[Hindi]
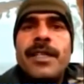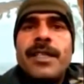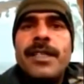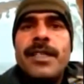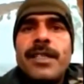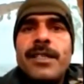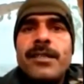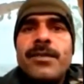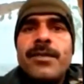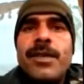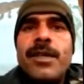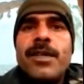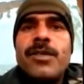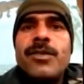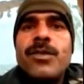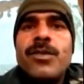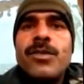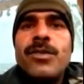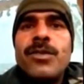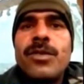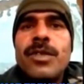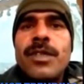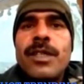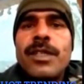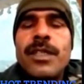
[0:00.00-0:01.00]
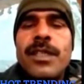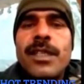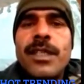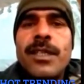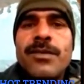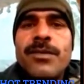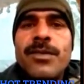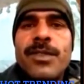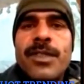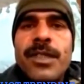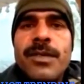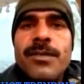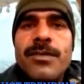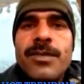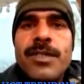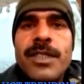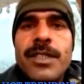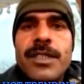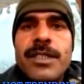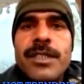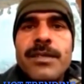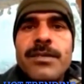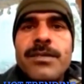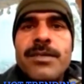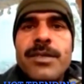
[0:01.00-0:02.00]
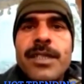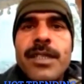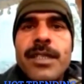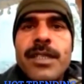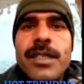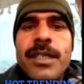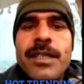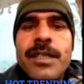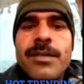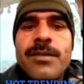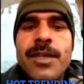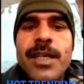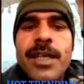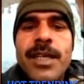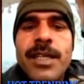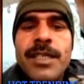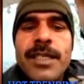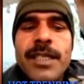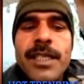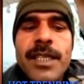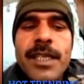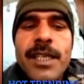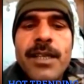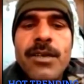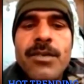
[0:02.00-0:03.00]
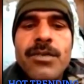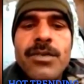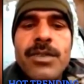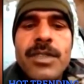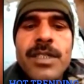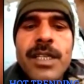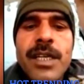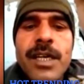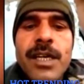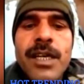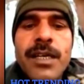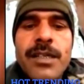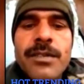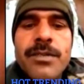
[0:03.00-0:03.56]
मैं तेज बहादुर 29 नाइन बी एन बी एस एफ से ये बयान दे रहा हूं कि